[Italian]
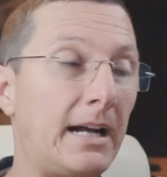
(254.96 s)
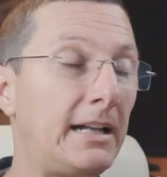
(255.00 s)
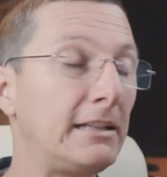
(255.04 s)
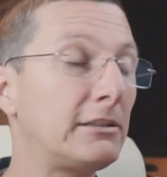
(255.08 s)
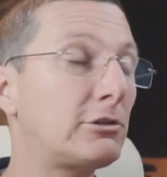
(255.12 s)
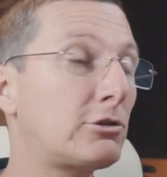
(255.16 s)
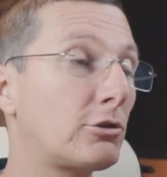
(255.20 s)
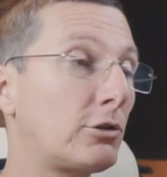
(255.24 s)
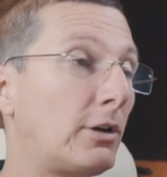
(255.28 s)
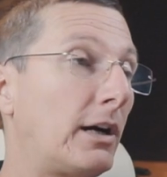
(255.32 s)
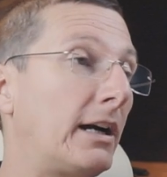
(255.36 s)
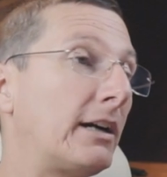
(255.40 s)

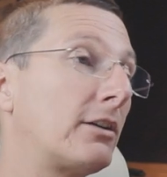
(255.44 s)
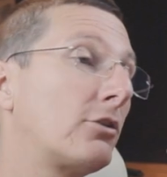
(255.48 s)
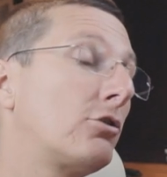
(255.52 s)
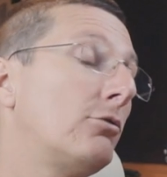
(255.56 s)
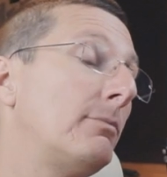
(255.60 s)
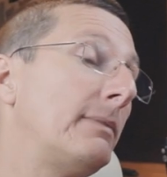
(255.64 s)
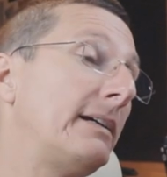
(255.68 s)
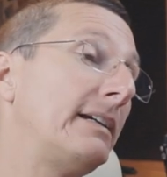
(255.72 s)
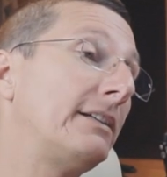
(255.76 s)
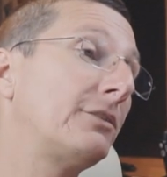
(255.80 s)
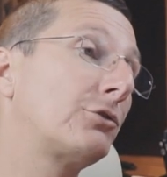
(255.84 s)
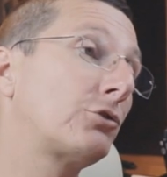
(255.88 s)
Altro
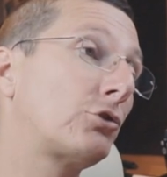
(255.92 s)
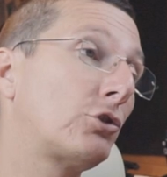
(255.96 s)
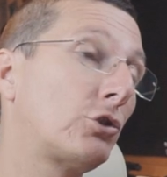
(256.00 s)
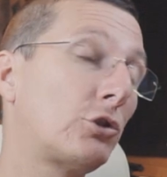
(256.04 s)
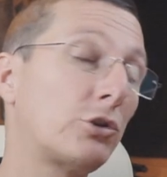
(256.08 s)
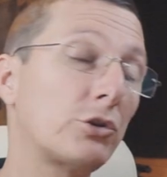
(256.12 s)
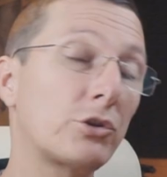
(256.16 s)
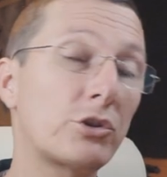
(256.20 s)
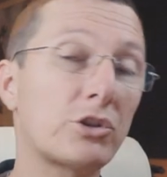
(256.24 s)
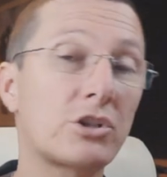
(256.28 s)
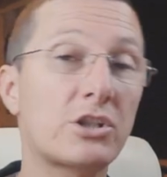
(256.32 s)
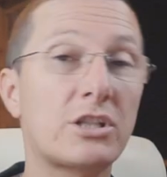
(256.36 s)

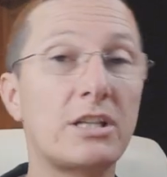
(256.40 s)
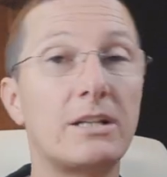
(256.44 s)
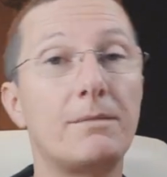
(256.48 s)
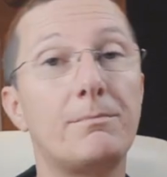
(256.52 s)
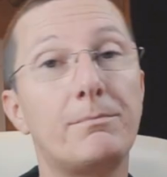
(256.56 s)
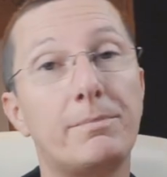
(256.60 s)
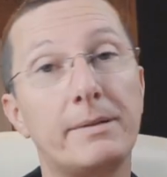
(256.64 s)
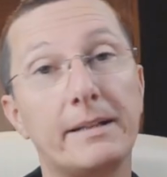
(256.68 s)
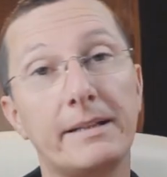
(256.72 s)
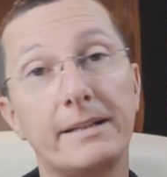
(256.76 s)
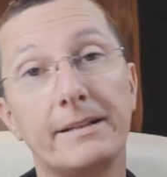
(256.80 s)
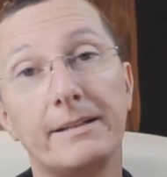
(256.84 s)
argomento
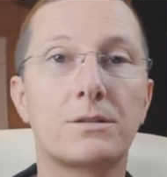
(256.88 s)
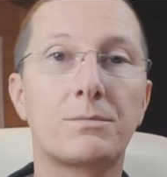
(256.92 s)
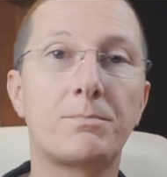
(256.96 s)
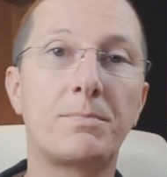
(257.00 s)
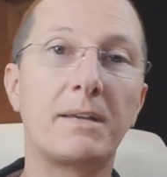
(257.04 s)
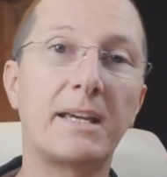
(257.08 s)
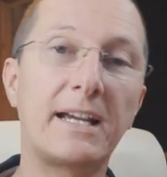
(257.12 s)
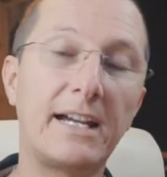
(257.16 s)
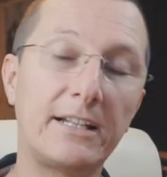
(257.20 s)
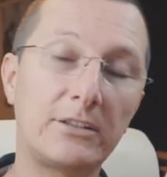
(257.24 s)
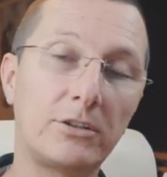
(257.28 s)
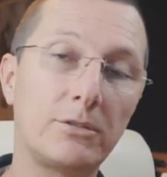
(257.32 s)
sempre
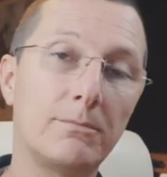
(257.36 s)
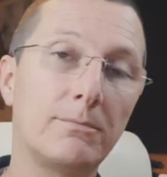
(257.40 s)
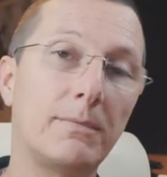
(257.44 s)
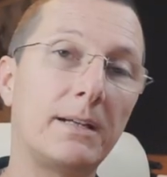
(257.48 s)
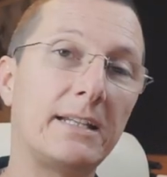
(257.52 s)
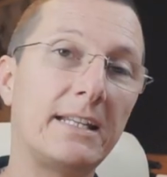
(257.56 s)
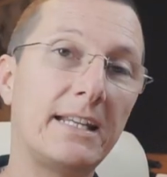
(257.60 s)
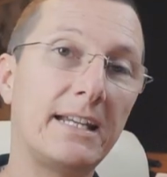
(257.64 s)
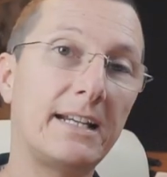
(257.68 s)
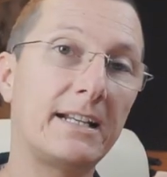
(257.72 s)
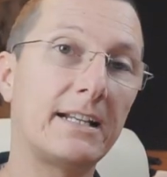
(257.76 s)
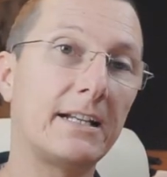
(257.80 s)
spiegato in
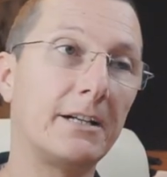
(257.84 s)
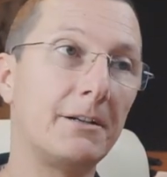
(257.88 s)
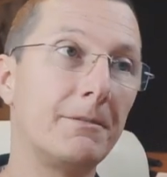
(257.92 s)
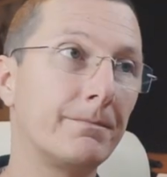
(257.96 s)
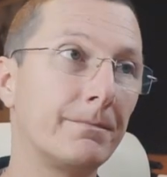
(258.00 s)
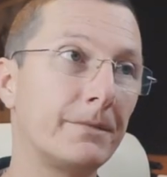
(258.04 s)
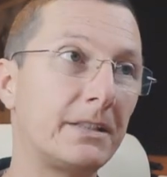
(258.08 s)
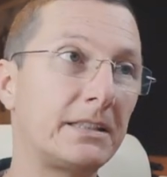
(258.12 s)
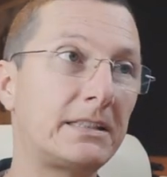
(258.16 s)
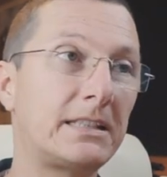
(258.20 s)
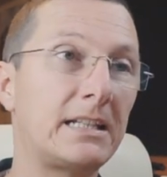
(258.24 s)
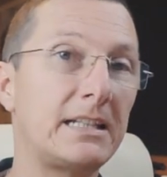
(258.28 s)
maniera
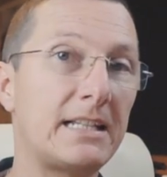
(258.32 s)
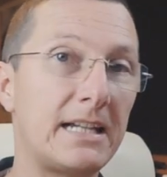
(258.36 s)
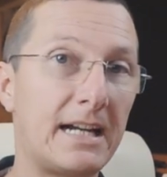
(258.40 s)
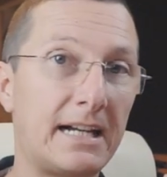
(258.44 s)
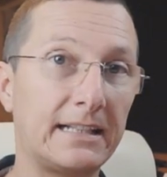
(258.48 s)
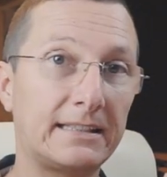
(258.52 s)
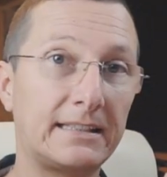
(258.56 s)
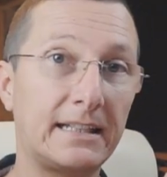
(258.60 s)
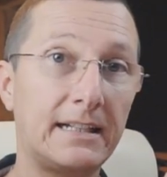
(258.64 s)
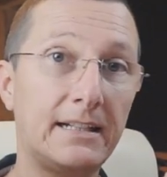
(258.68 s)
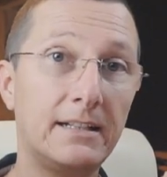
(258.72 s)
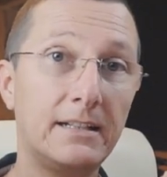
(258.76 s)

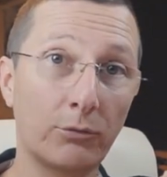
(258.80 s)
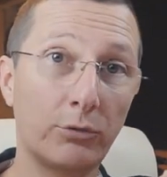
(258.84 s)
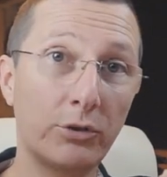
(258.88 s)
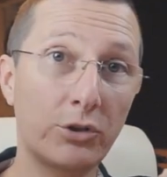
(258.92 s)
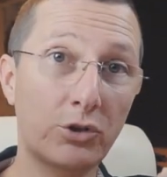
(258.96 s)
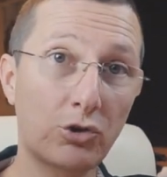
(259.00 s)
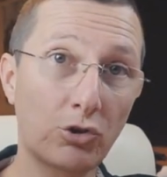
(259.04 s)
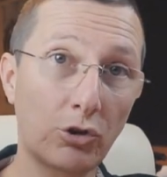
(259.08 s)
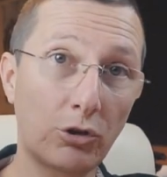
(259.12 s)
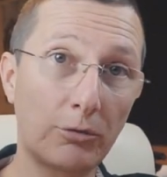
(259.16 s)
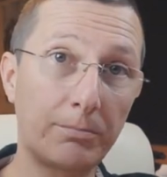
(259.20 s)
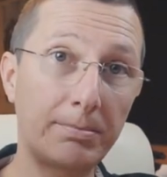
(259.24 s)
dettagliata qui
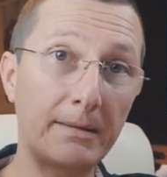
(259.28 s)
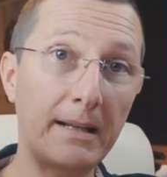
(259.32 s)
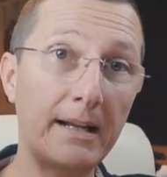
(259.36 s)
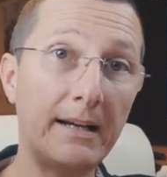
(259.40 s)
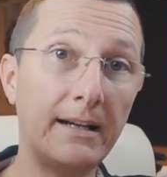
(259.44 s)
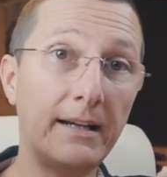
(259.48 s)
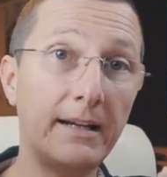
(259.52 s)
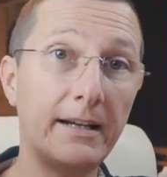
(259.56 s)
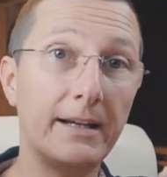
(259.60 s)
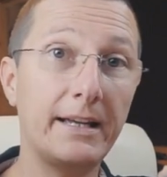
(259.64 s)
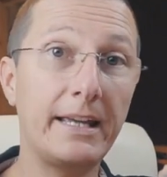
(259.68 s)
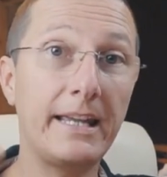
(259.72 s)

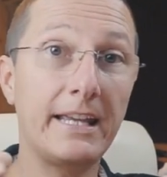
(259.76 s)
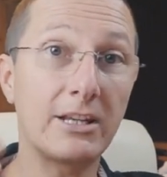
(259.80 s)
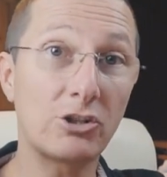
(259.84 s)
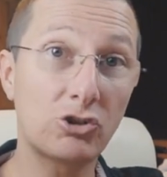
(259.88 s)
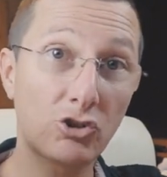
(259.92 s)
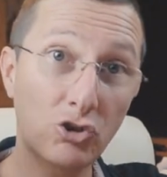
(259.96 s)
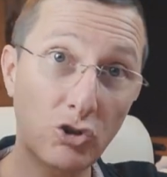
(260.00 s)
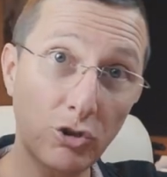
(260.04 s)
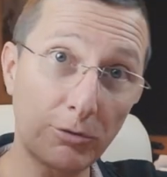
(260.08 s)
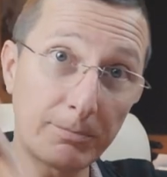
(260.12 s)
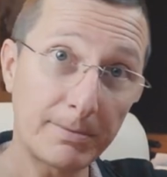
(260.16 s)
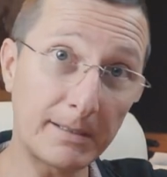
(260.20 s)
sopra e
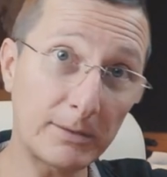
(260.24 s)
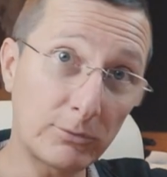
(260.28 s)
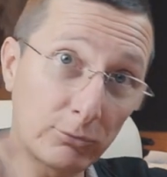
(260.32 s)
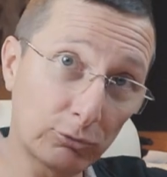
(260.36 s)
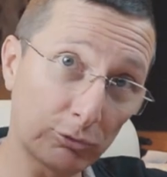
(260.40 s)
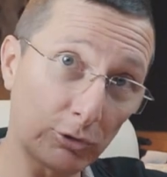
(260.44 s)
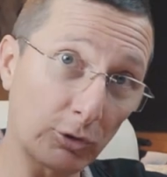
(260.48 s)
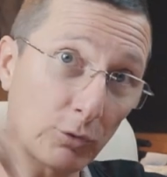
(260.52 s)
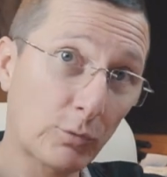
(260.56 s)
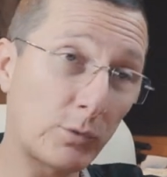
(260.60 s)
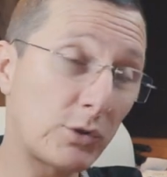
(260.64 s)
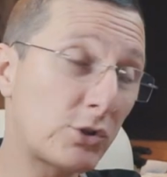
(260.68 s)

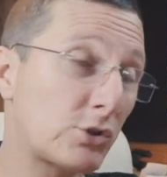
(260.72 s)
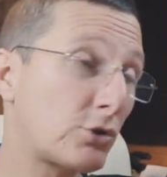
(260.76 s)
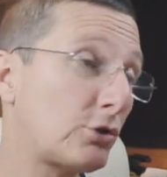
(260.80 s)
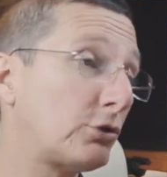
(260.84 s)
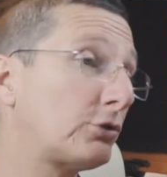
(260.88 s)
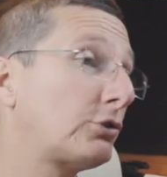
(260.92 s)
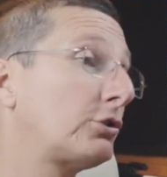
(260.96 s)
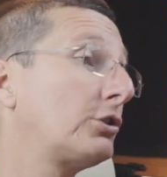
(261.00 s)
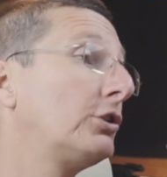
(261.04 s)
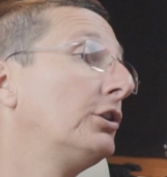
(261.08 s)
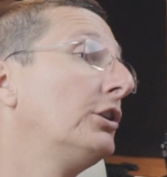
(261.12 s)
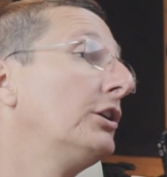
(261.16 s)
soprattutto qui
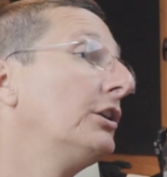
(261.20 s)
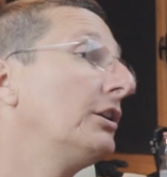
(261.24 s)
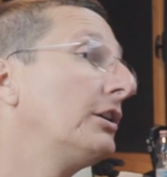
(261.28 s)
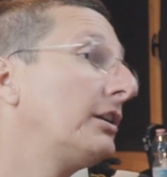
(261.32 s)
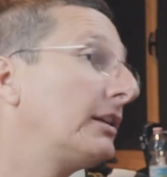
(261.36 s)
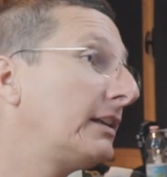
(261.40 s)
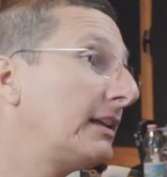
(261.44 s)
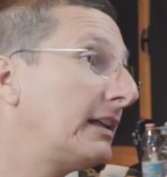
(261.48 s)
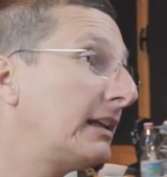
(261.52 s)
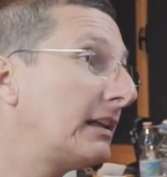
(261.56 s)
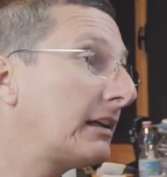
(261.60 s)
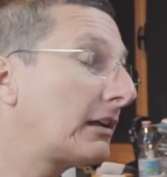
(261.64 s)
sotto
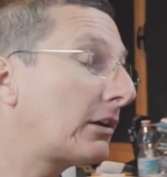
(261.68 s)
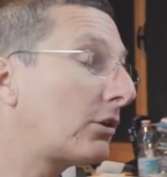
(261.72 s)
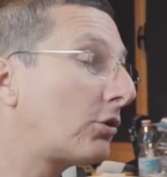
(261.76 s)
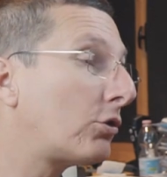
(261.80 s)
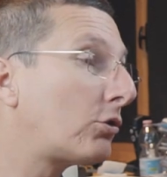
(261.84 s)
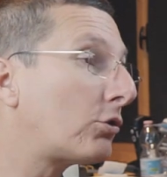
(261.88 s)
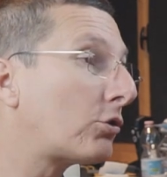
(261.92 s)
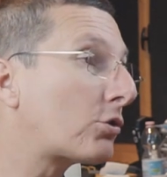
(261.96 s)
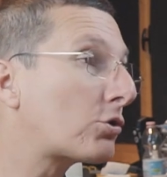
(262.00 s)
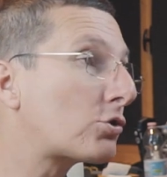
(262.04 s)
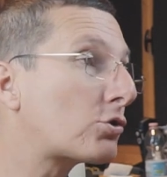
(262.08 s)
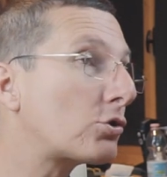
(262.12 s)
nel
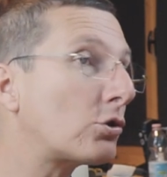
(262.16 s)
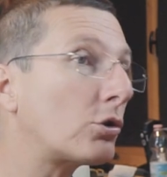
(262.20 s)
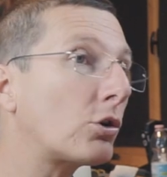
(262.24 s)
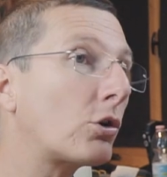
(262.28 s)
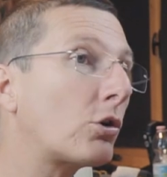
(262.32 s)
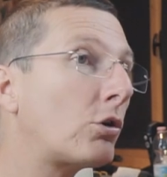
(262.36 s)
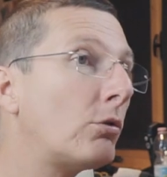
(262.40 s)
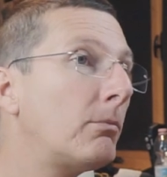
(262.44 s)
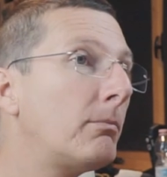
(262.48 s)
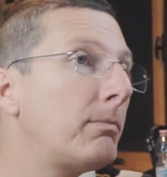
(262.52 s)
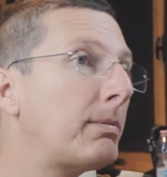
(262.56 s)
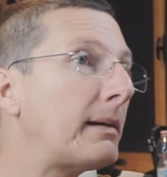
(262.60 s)
corso
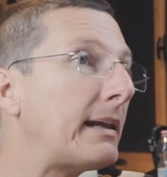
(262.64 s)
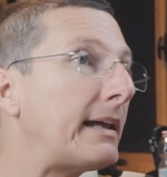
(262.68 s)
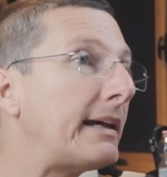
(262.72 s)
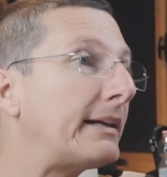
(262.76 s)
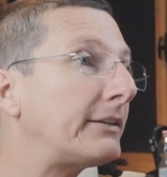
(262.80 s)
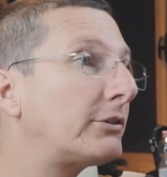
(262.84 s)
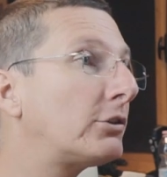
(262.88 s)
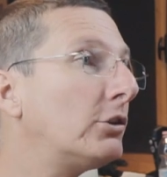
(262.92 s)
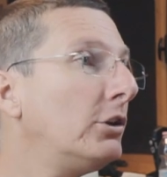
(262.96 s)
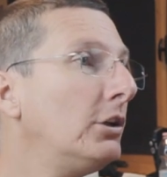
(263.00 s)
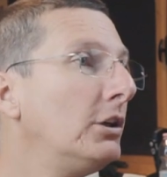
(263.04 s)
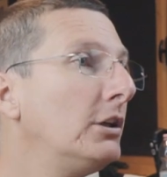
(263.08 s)

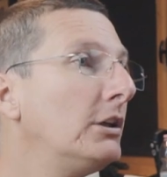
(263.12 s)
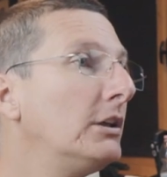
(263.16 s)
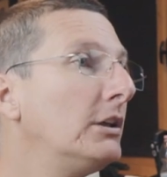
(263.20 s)
completo.